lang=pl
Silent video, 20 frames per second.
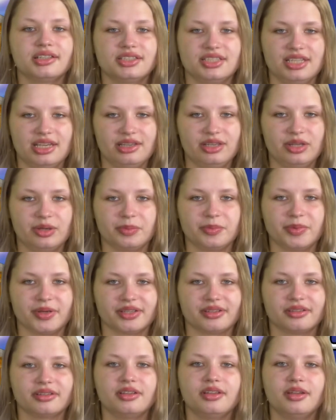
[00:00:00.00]
Dzień
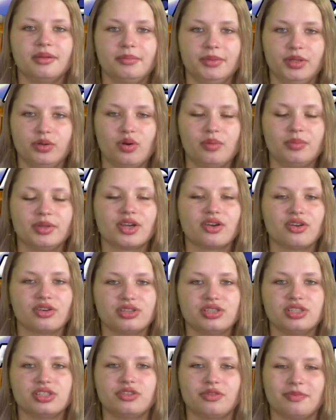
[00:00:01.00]
dobry. Miło mi
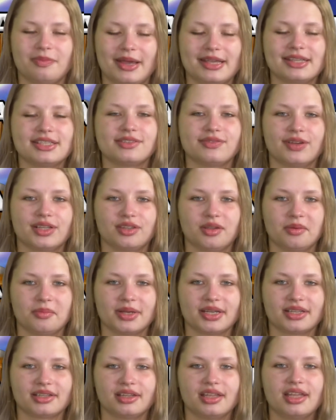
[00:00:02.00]
gościć w Państwa
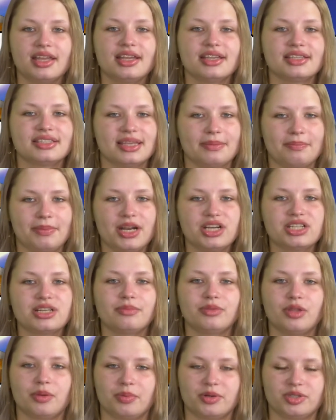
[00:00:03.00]
domach.
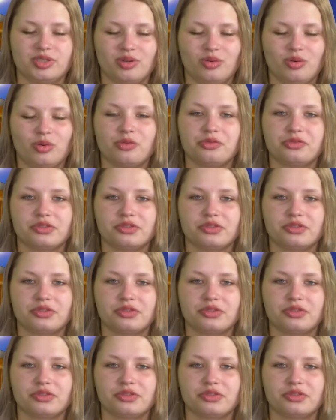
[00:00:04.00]
Zapraszam do pociągu